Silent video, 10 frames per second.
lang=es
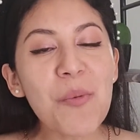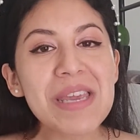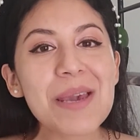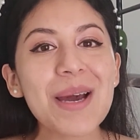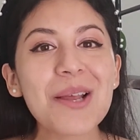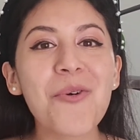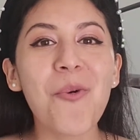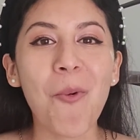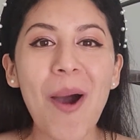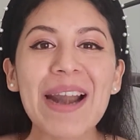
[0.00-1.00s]
me lleva al
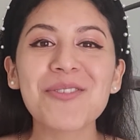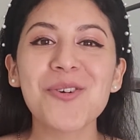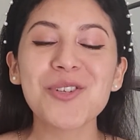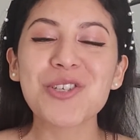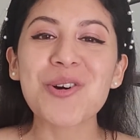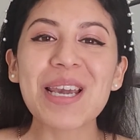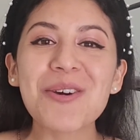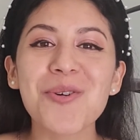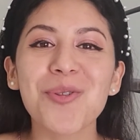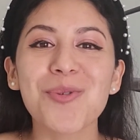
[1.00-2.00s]
cuarto choque
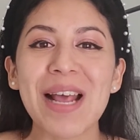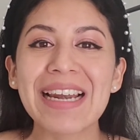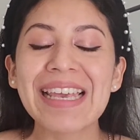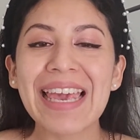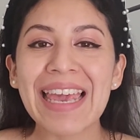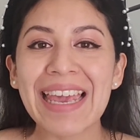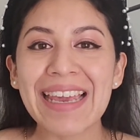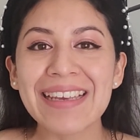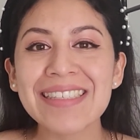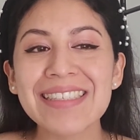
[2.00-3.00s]
cultural que
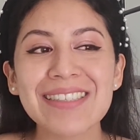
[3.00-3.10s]
es,